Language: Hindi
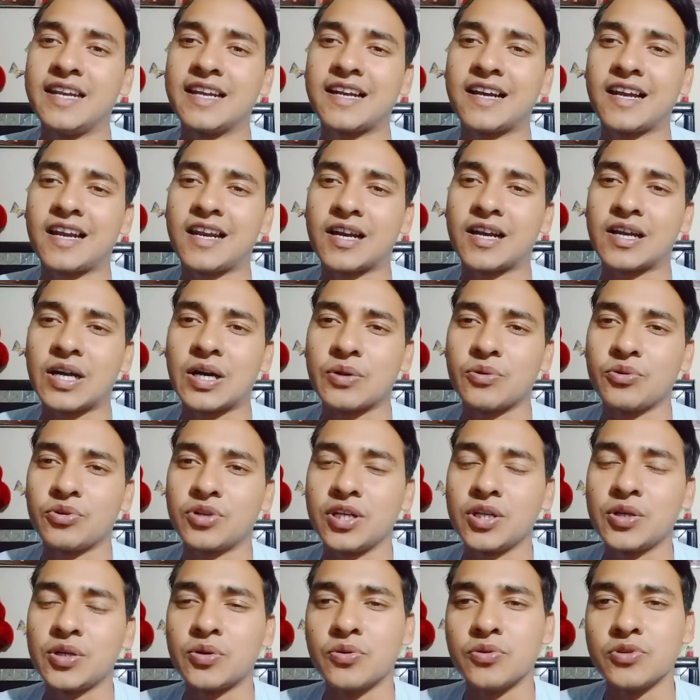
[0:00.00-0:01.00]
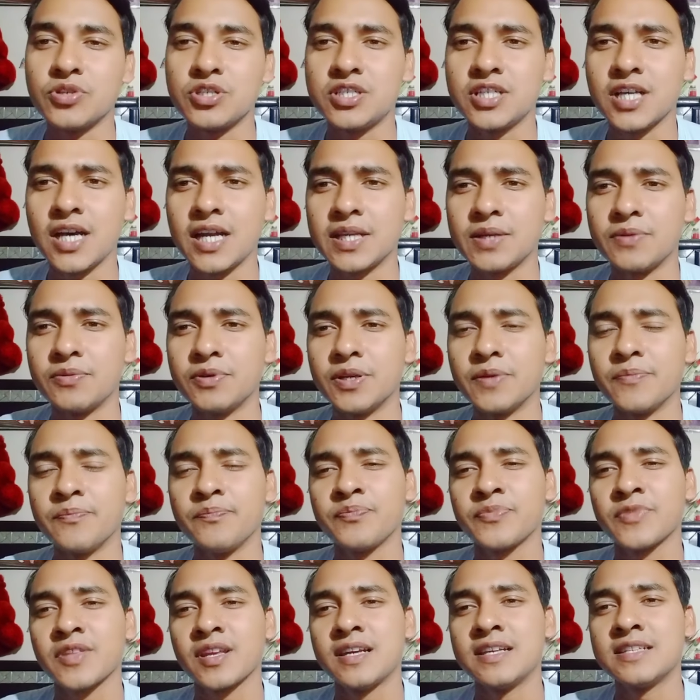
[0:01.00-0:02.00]
कलाकारों की खोज जारी हुई
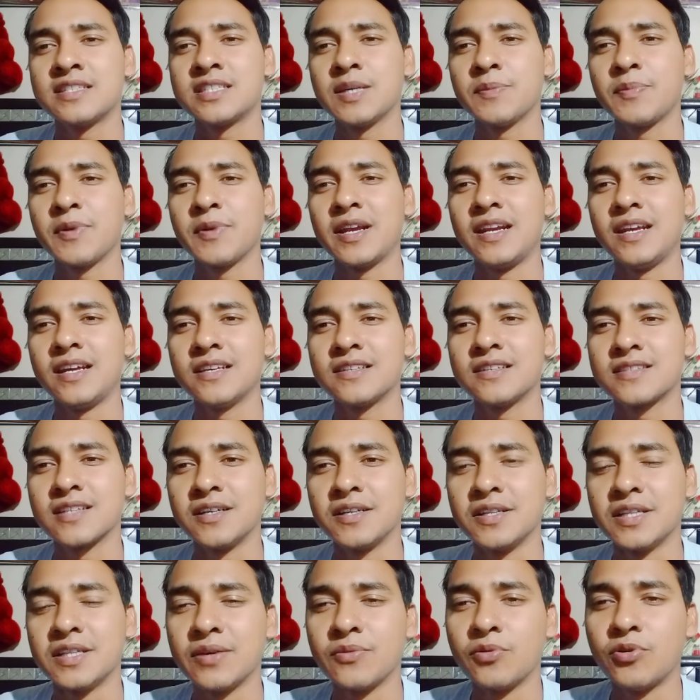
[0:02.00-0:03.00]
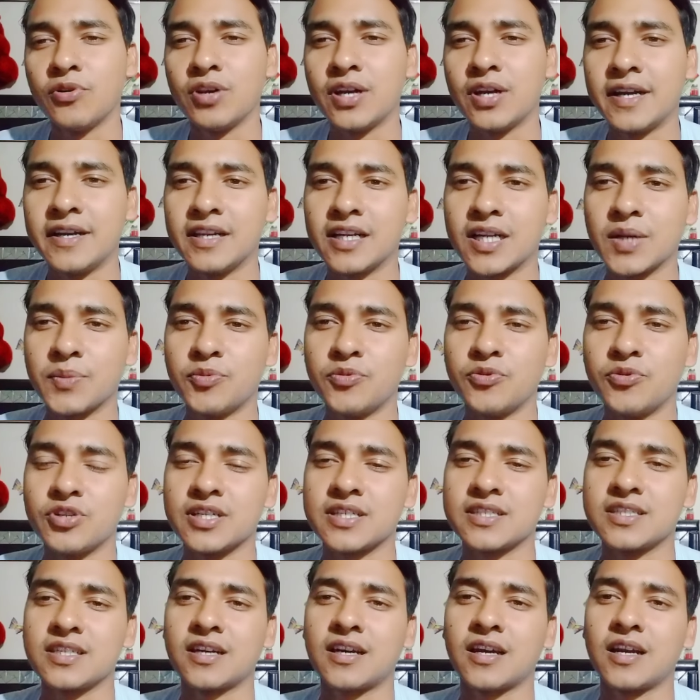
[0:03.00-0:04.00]
इससे पहले सनी देओल अनिल कपूर
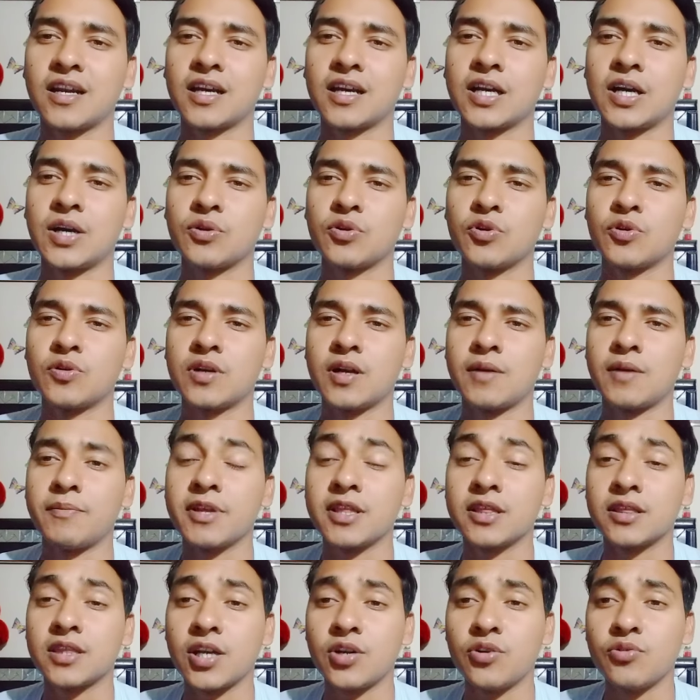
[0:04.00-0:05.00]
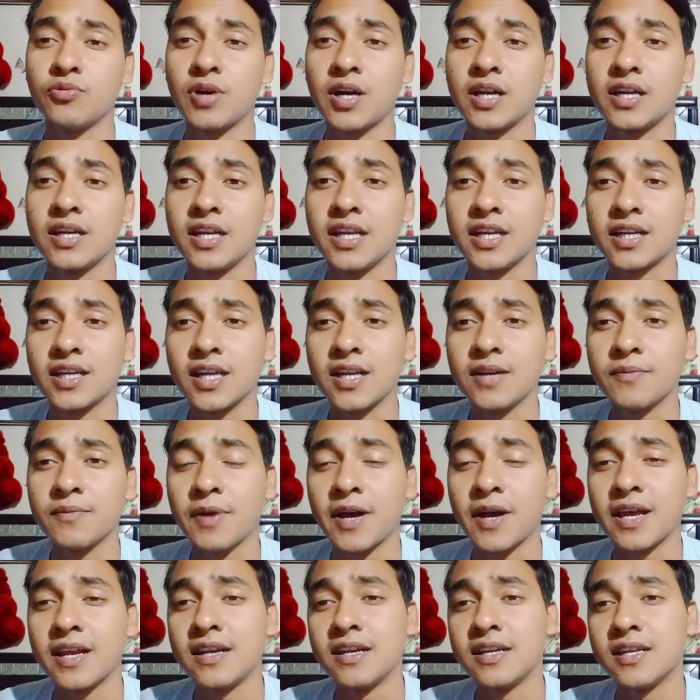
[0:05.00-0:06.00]
जैसे कलाकारों का मंथन हुआ लेकिन
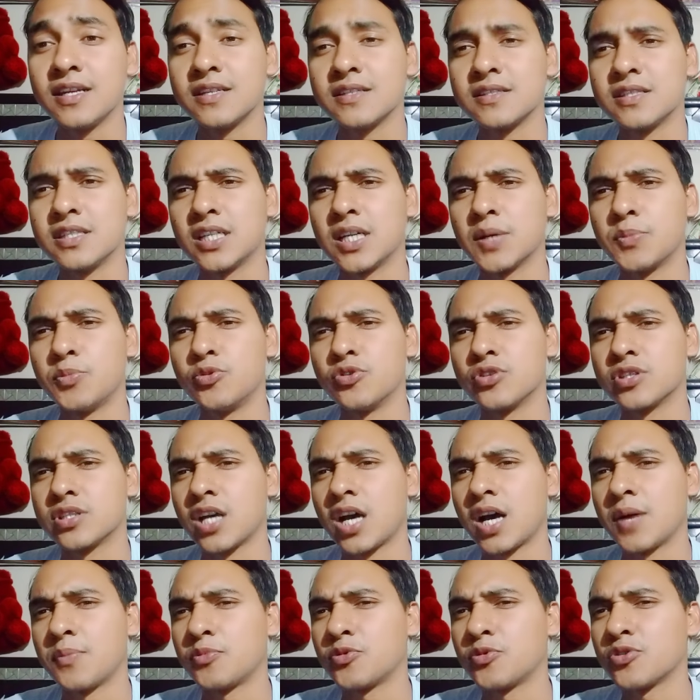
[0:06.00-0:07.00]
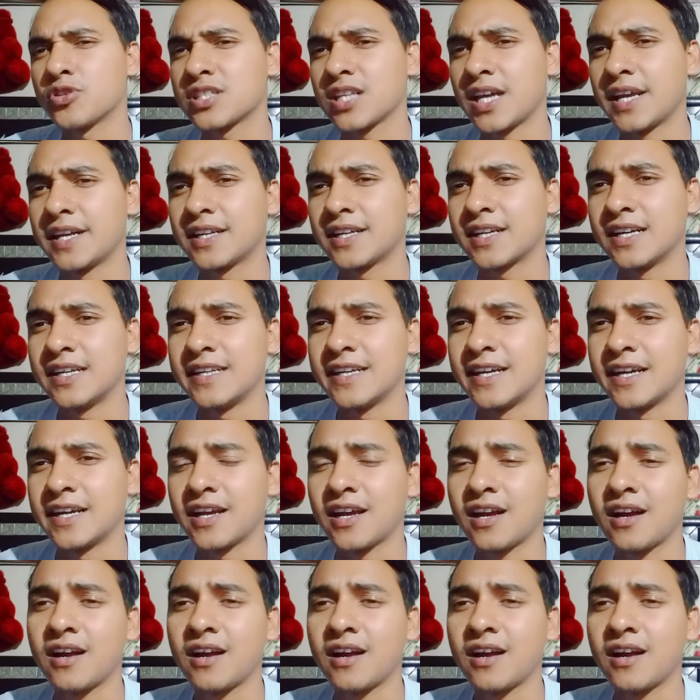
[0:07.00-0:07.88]
फाइनली ऋषि कपूर साहब को साइन कर लिया गया